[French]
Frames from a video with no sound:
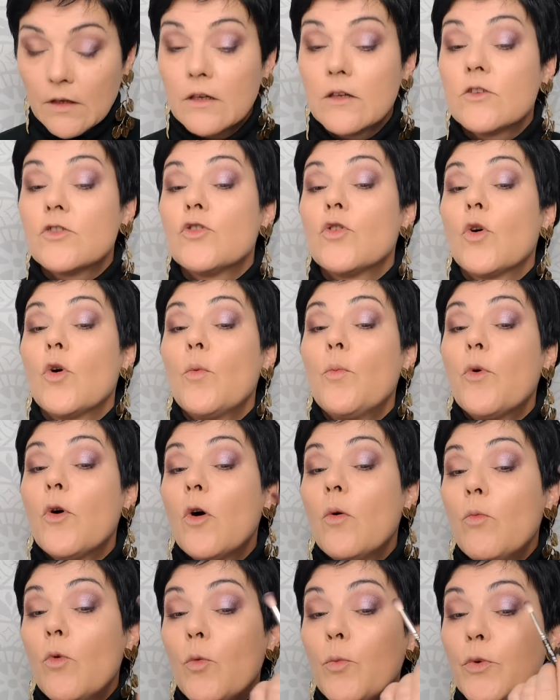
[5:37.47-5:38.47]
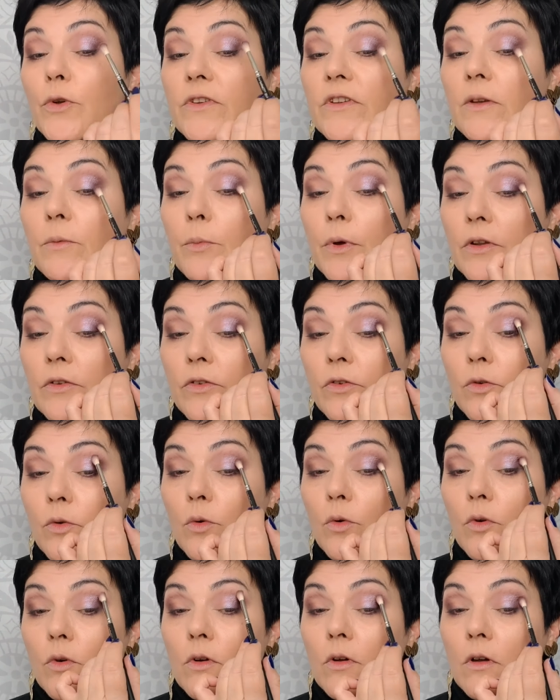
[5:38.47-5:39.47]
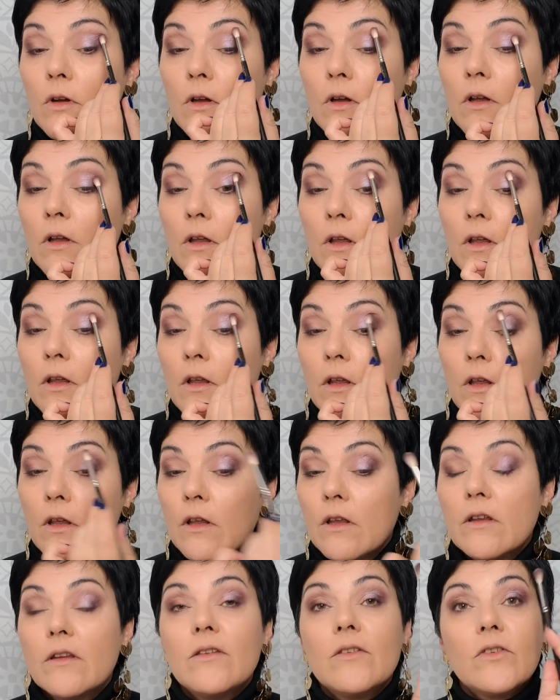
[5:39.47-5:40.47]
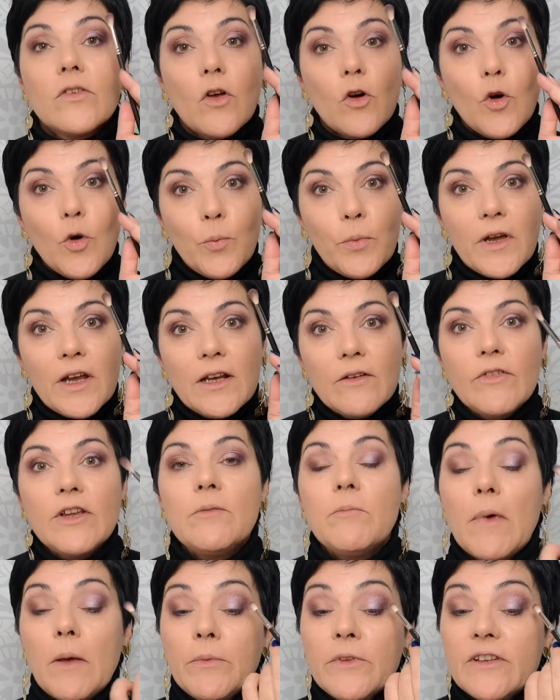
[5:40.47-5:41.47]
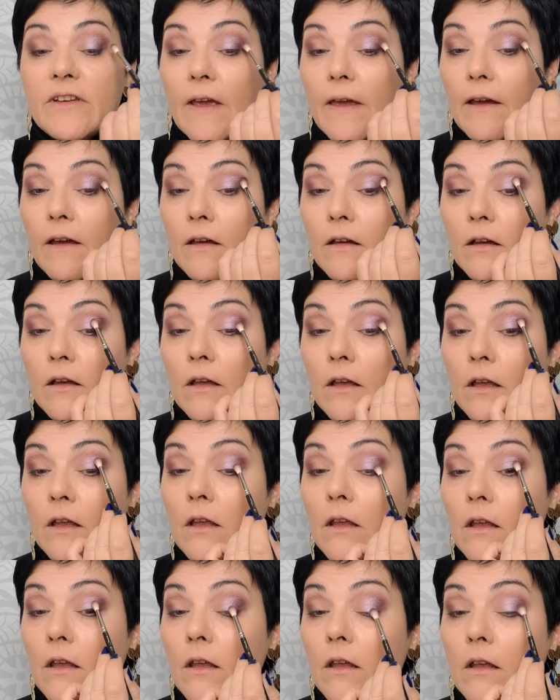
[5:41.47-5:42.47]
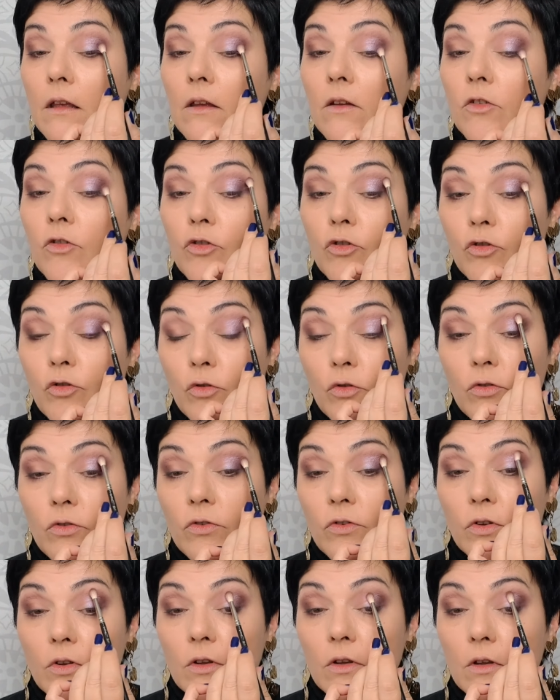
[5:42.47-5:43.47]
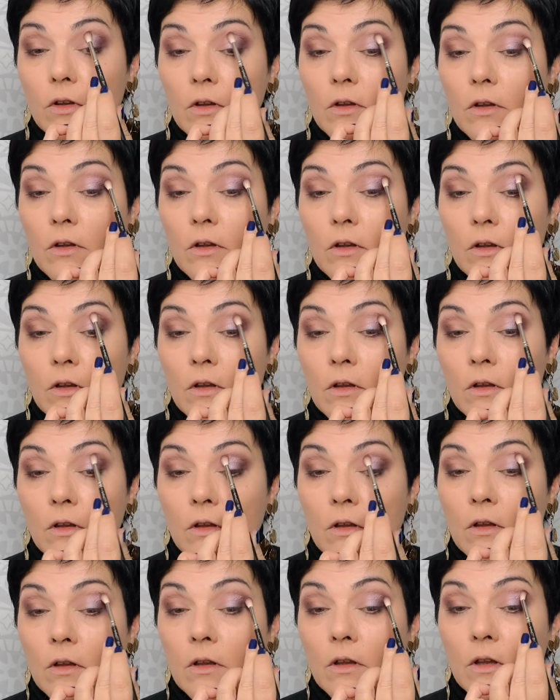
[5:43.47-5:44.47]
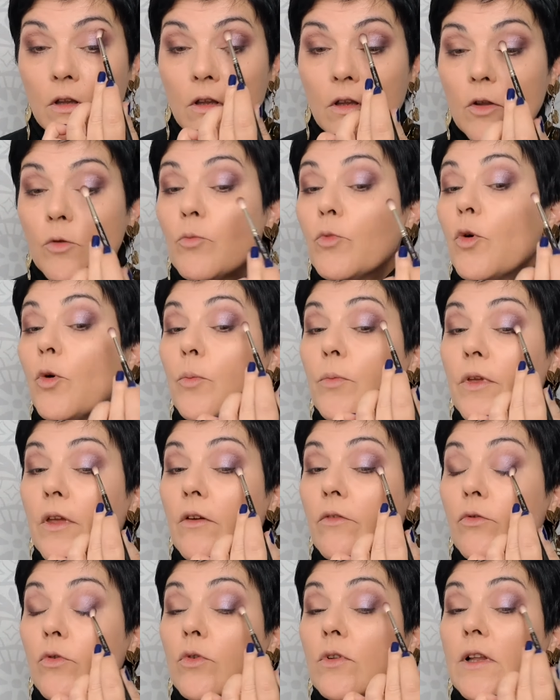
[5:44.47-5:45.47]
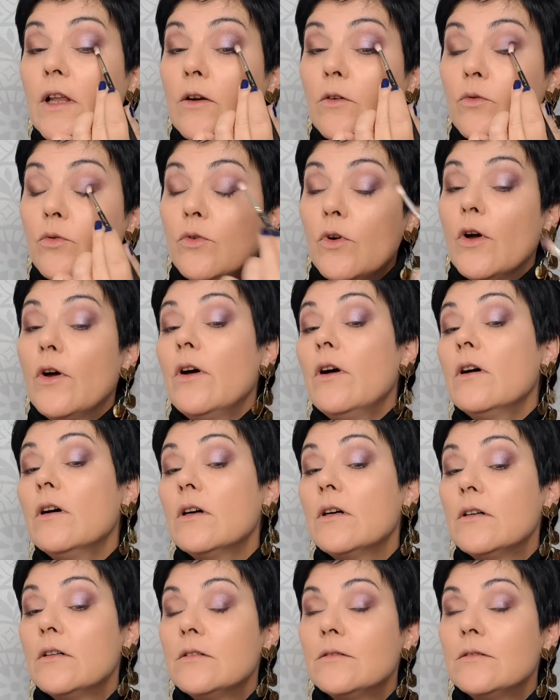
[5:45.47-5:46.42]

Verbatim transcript: Je reprends mon petit pinceau sans reprélever de matière, juste pour bien fondre la couleur.